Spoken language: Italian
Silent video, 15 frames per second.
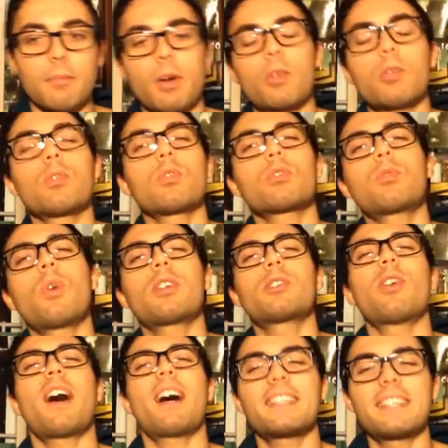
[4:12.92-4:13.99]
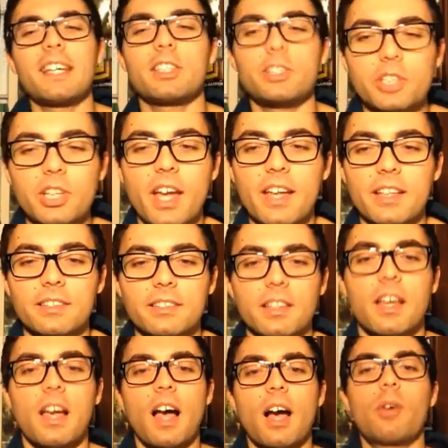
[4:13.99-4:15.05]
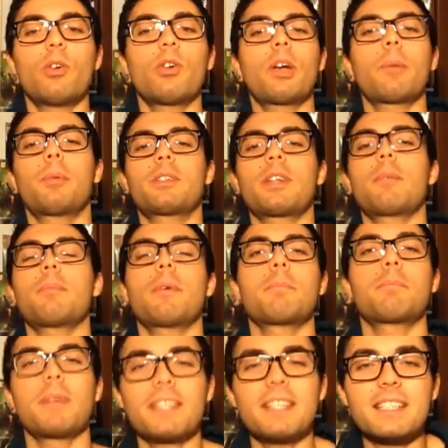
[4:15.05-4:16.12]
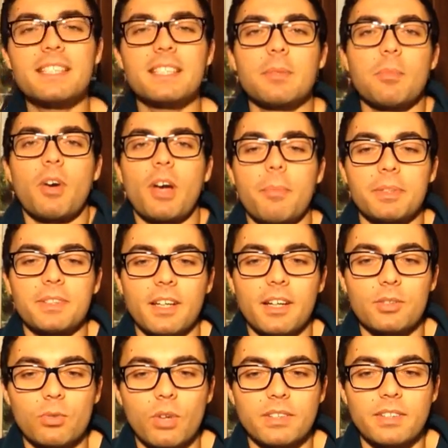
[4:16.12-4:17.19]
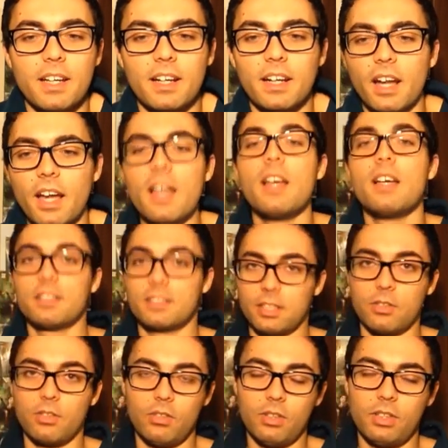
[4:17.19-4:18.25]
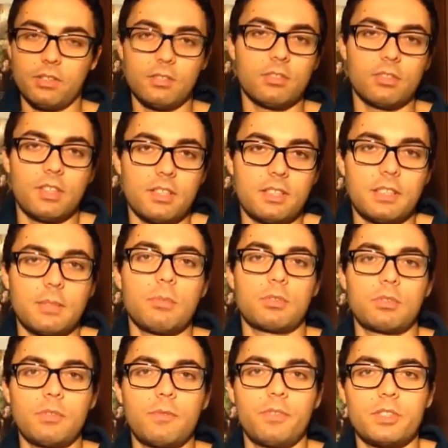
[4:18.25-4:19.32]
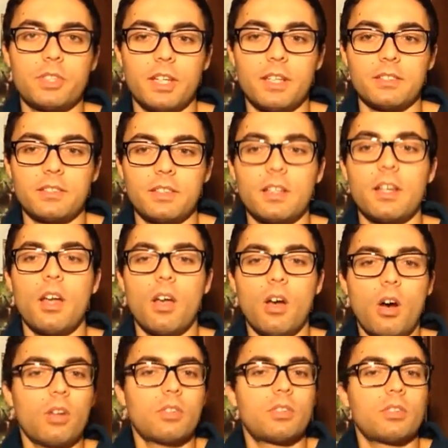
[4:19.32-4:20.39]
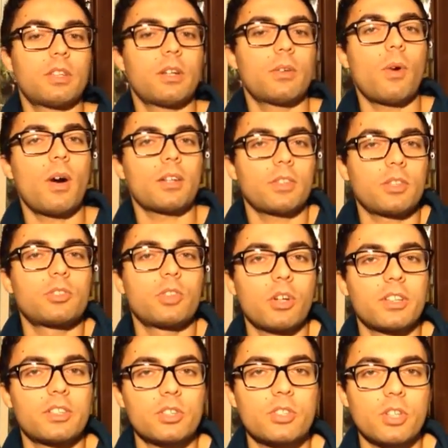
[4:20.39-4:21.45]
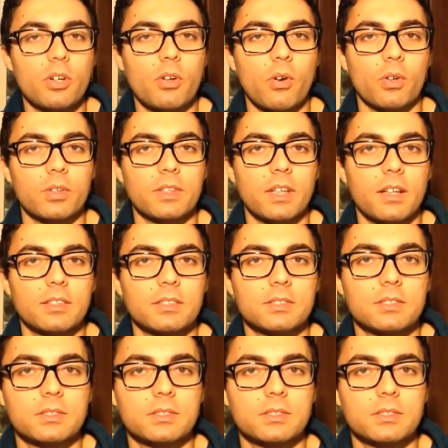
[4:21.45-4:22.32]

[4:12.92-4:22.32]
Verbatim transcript: ma con uno sguardo agghiacciante a quello che potrebbe benissimo capitare sulla Terra, se noi non dessimo sufficiente occhio di riguardo a ciò che ci circonda.